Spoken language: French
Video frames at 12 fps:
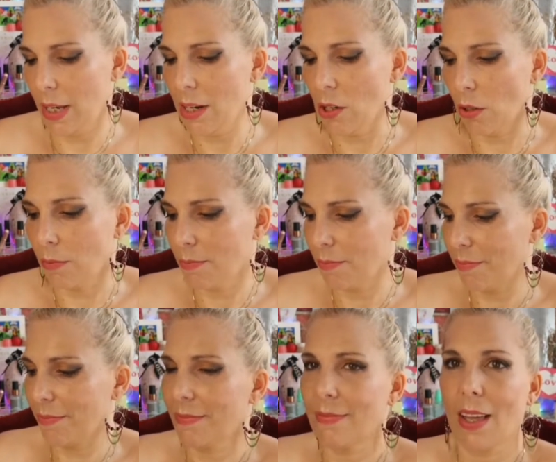Alors,
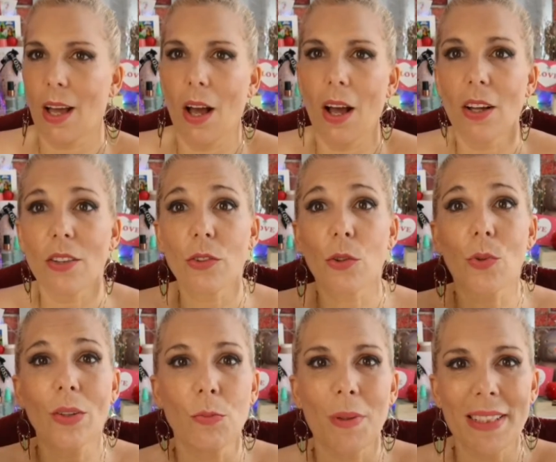de
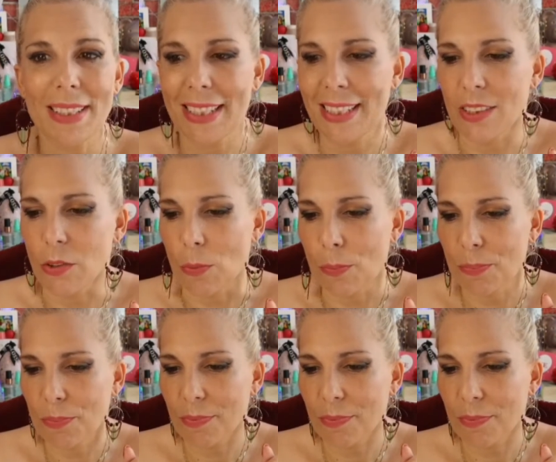quoi nous parle cet édito